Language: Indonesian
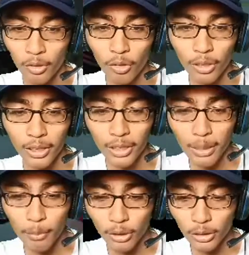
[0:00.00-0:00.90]
dong oke ini
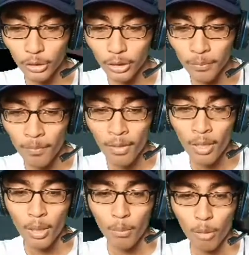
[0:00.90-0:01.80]
dia modnya cuy
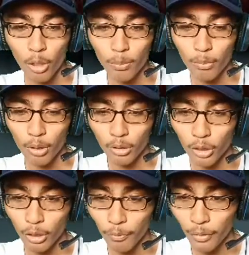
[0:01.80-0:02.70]
mod
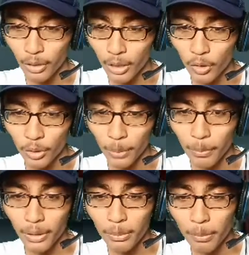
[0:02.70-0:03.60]
motor Fagio
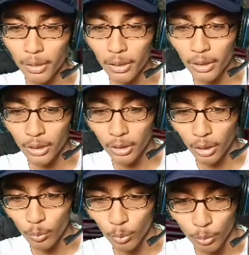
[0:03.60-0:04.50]
tapi seorang ini aduh